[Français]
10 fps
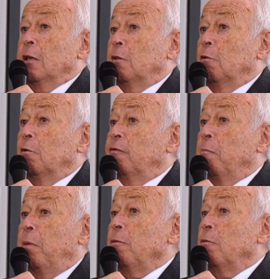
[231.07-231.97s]
Si on ne
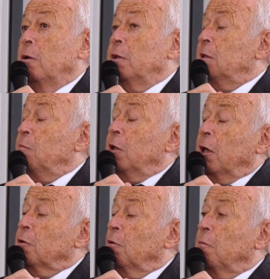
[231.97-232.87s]
fait pas, on aura des
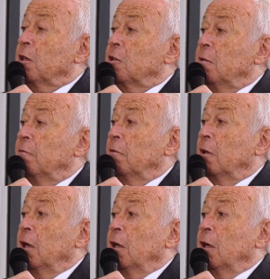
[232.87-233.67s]
immigrations massives.